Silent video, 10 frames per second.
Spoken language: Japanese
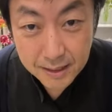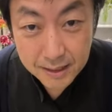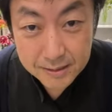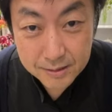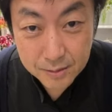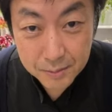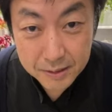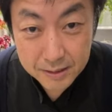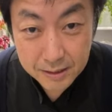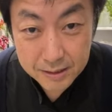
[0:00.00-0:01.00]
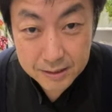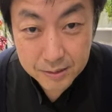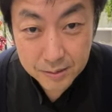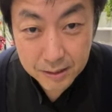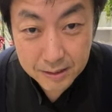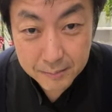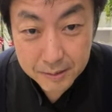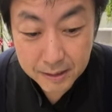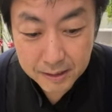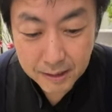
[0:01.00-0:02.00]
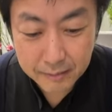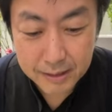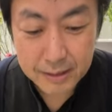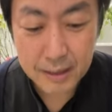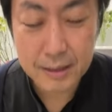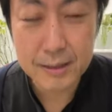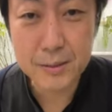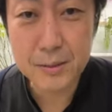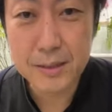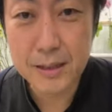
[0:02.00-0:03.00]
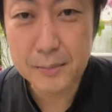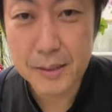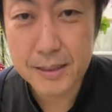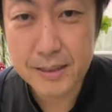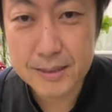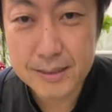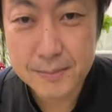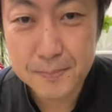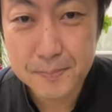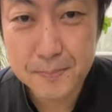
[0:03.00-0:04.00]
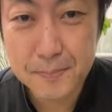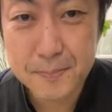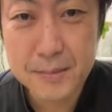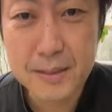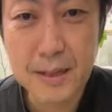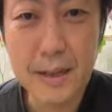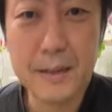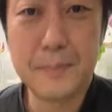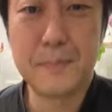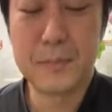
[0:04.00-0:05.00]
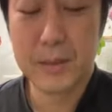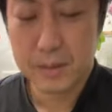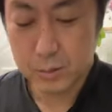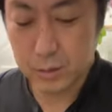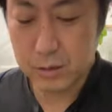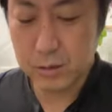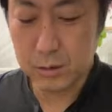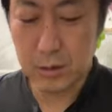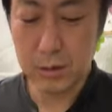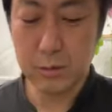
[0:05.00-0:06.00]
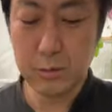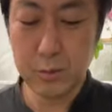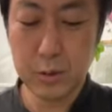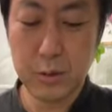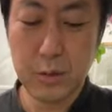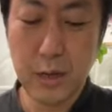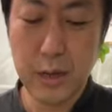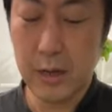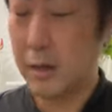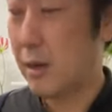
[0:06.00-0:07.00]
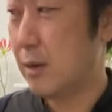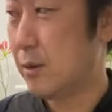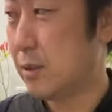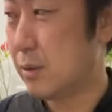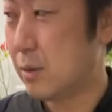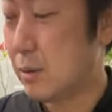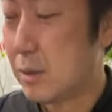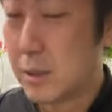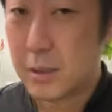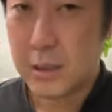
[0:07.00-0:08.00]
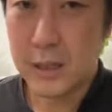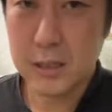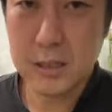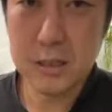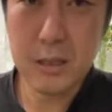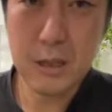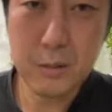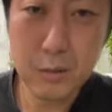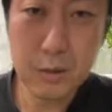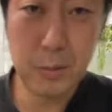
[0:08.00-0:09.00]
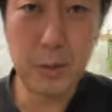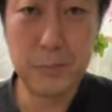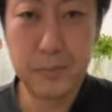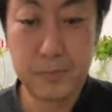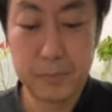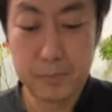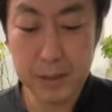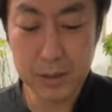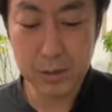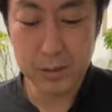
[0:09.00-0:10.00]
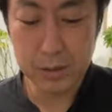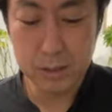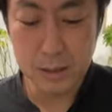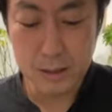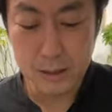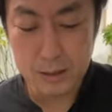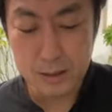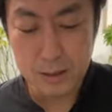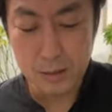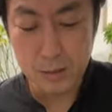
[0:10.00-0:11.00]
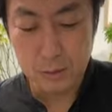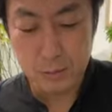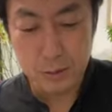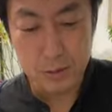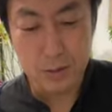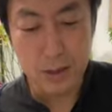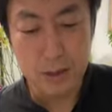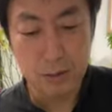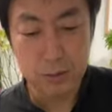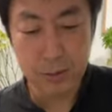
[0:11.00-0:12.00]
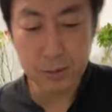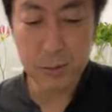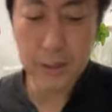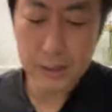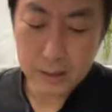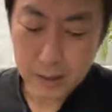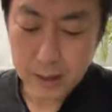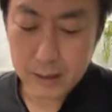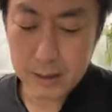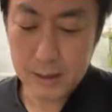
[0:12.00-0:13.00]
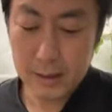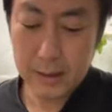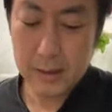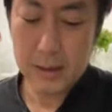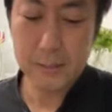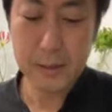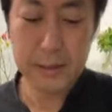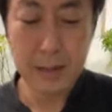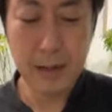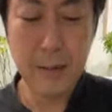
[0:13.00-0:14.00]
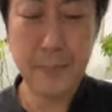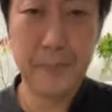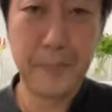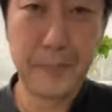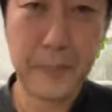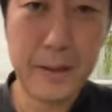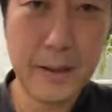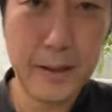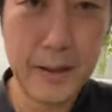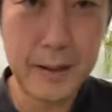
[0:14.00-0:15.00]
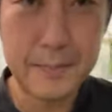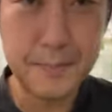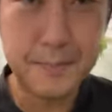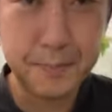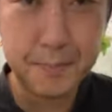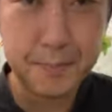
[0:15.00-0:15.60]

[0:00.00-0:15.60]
はいスイートビーが天使の羽みたいで可愛いありがとうございますはいこれいいよねコンポジションカレーアロニーの、えー、認定校でもまたちょっと違ったデザインのコンポジションカレーというのを去年ねやりましたが、えー、